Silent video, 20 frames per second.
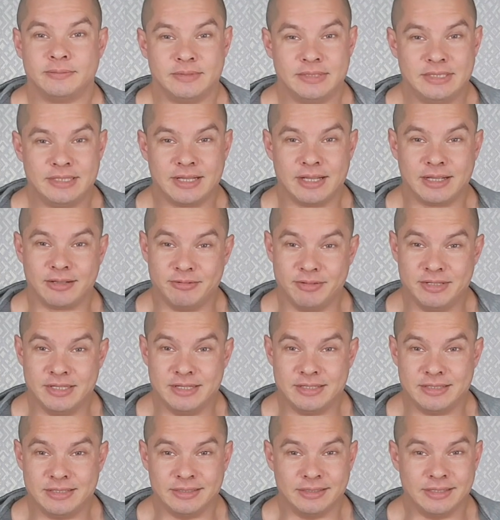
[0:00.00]
И, как
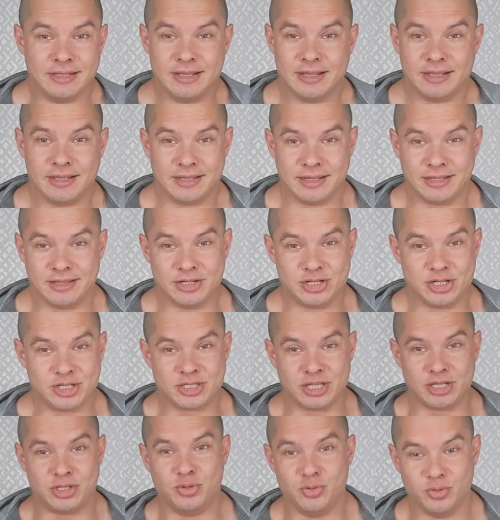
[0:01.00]
видите, я даже
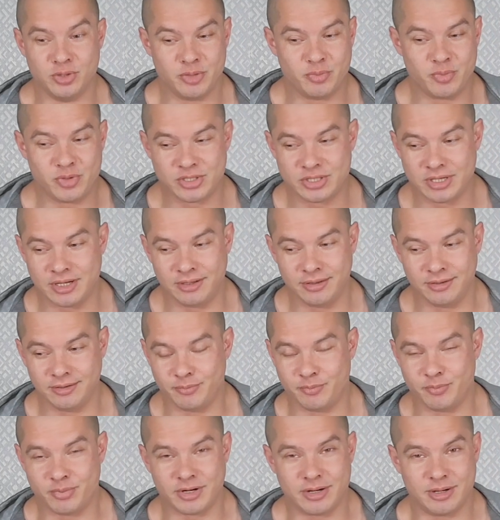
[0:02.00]
статью
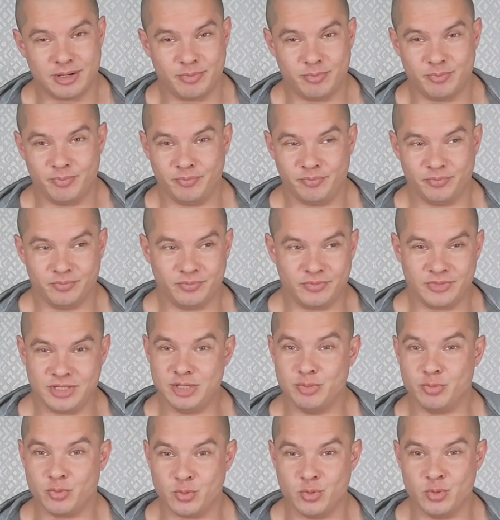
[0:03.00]
написал про
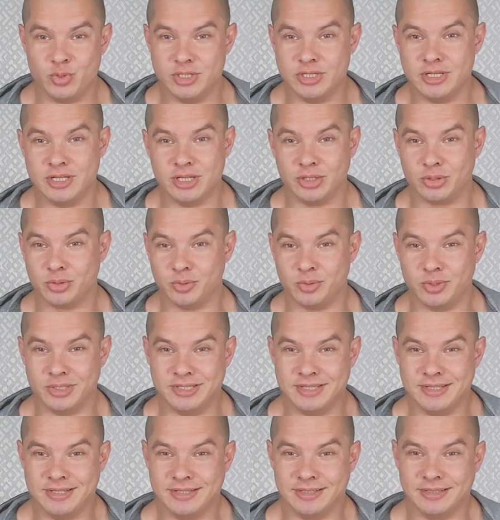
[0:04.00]
гибкую диету,
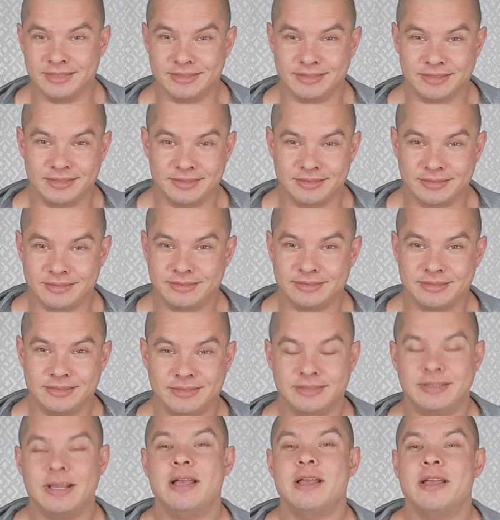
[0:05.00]
где
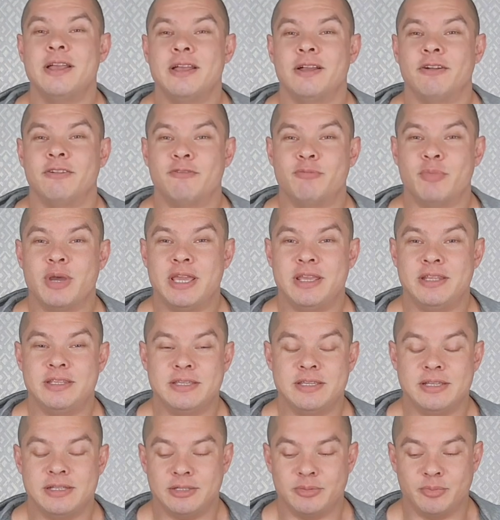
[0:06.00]
в моей
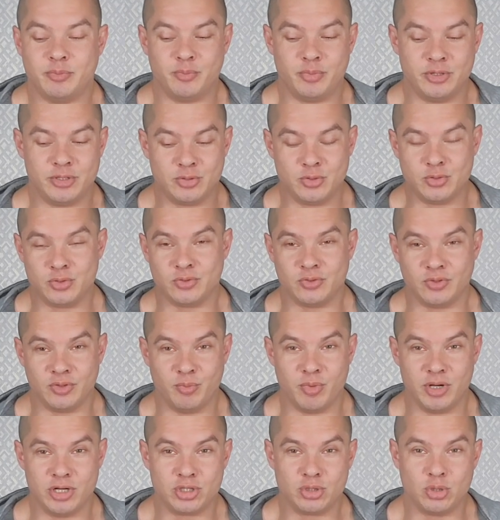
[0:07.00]
диете присутствовало
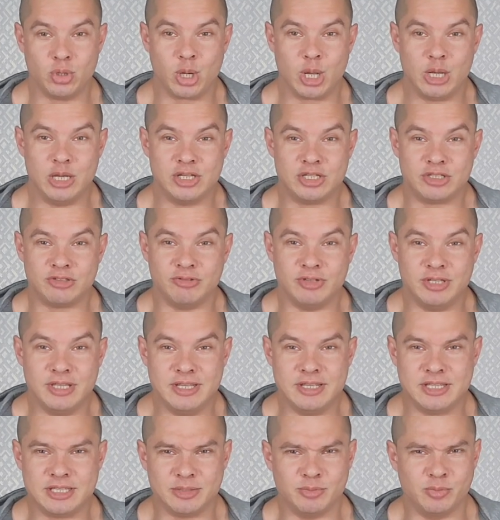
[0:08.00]
большое количество
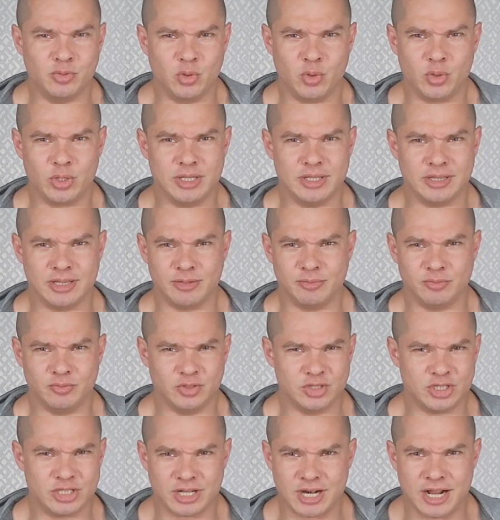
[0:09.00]
яиц, многие
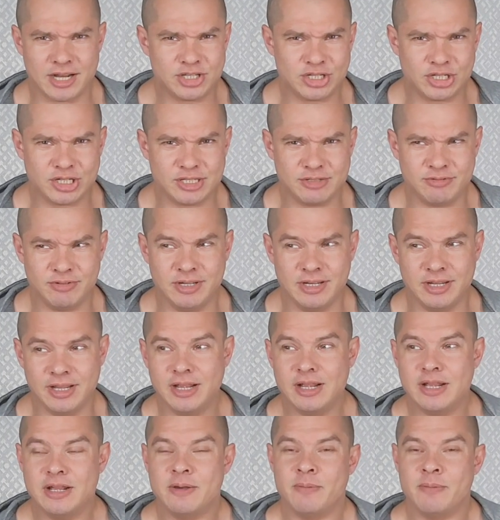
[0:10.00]
там срач развели.